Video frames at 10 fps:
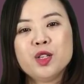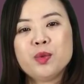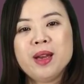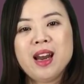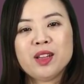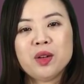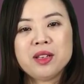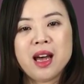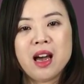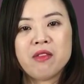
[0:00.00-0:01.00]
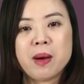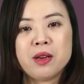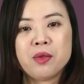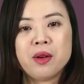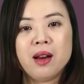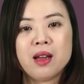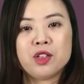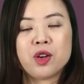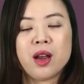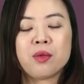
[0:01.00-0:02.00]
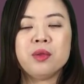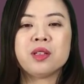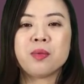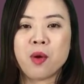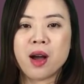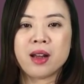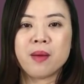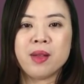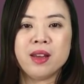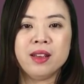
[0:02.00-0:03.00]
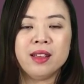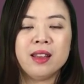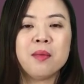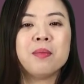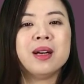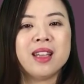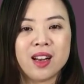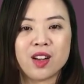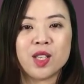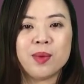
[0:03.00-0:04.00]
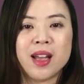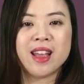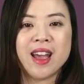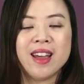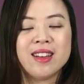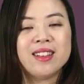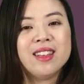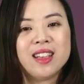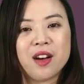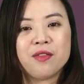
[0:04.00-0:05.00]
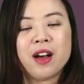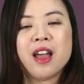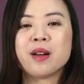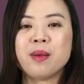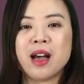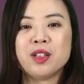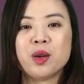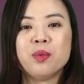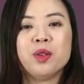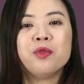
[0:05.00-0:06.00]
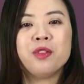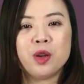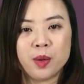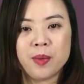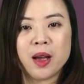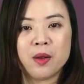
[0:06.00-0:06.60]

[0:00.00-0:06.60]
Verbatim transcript: Chúng mình là Tốt Sa Hàn và bạn đừng quên like, share cũng như subscribe để cập nhật những tin tức mới nhất có trong nhé. Xin chào và hẹn gặp lại trong những video tiếp